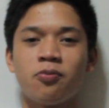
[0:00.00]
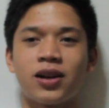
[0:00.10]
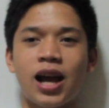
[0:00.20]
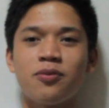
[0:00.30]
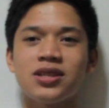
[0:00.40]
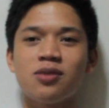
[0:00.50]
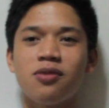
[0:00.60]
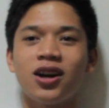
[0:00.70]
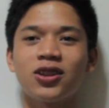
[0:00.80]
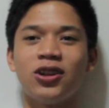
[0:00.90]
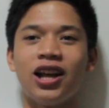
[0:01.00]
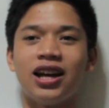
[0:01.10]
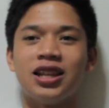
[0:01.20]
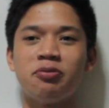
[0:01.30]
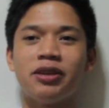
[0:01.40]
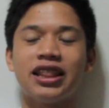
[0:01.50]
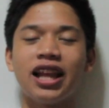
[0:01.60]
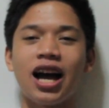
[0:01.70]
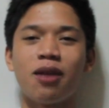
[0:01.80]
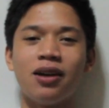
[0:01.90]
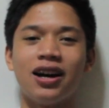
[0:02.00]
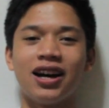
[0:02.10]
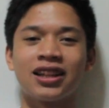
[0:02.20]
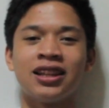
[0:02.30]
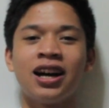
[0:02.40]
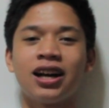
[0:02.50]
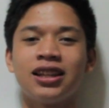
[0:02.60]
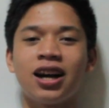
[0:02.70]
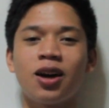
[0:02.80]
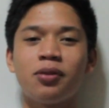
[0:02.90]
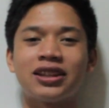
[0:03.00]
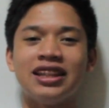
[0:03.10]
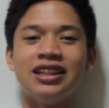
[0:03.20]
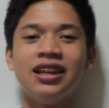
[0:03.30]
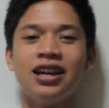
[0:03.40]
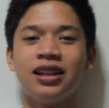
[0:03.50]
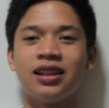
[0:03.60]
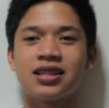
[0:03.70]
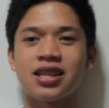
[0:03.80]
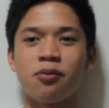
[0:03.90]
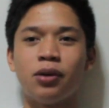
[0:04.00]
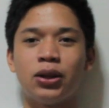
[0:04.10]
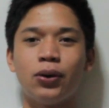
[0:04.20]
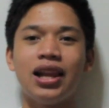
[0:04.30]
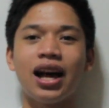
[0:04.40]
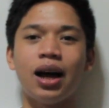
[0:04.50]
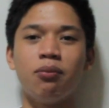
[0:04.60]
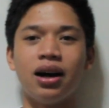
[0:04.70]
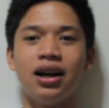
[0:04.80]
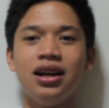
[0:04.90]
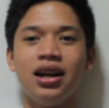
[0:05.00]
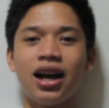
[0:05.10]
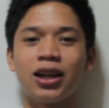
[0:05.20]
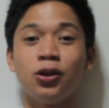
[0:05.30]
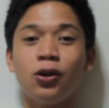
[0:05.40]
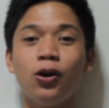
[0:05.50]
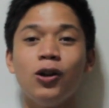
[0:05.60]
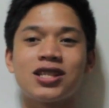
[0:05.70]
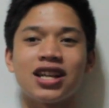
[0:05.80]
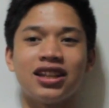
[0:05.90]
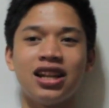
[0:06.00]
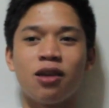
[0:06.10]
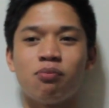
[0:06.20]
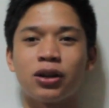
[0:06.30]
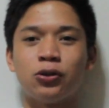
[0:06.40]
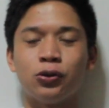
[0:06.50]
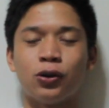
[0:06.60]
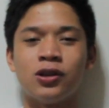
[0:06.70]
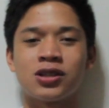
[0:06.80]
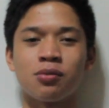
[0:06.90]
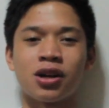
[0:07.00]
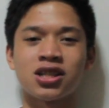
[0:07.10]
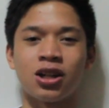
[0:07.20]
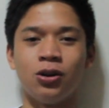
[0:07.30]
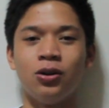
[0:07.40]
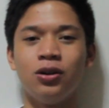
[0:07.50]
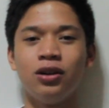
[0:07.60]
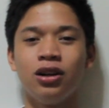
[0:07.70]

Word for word: Marami sa mga tula ni Pete Lacaba at ng kanyang kapatid na si Emmanuel Lacaba ay tungkol sa kanilang pagtutol sa martial law